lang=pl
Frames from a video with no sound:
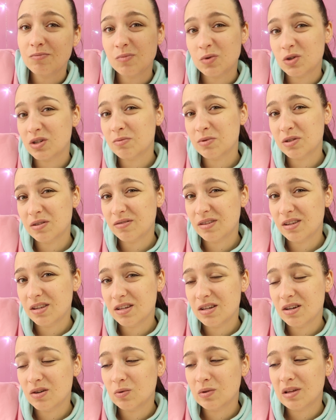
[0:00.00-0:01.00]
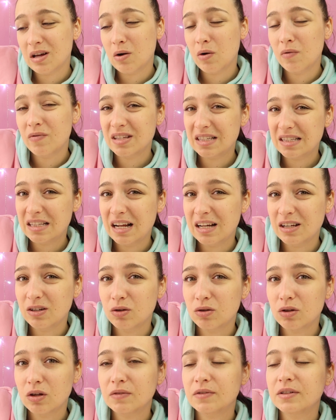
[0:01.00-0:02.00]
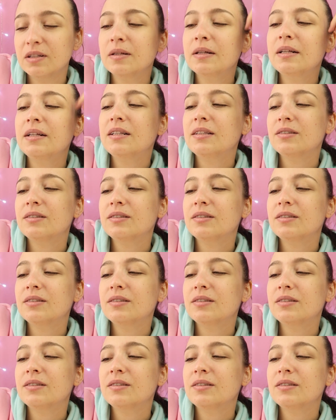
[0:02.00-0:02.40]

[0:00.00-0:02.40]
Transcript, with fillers: może by się wtedy nie udało, więc dali gotowy.